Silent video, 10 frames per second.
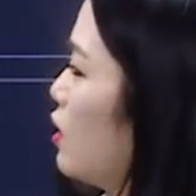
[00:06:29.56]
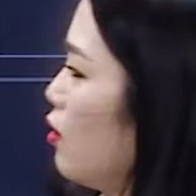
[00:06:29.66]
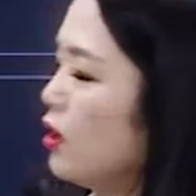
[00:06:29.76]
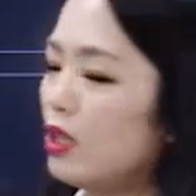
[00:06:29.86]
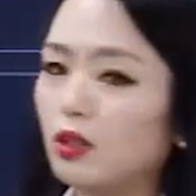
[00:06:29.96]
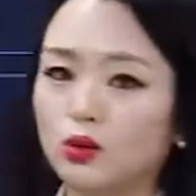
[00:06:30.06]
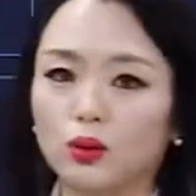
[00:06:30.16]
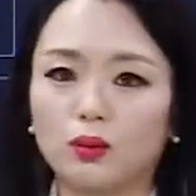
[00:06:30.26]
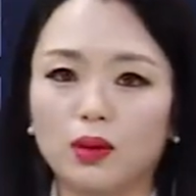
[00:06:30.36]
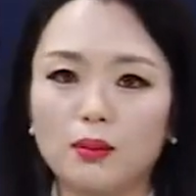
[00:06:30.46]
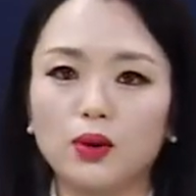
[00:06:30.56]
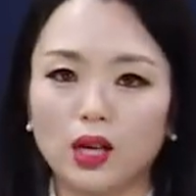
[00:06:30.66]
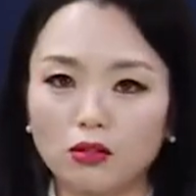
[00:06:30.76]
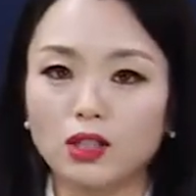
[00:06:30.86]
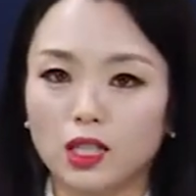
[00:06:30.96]
정리를 좀 한번
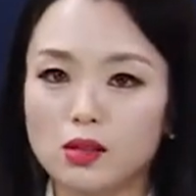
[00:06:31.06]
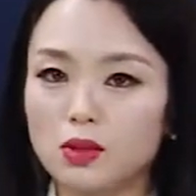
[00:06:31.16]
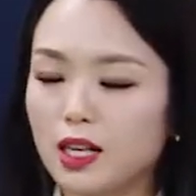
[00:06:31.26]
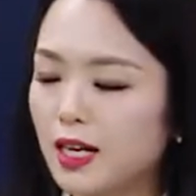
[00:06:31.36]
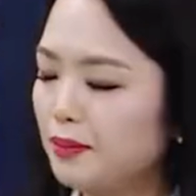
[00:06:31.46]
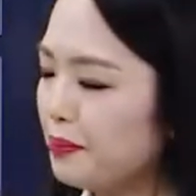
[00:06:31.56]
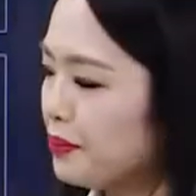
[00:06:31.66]
하고 가겠습니다.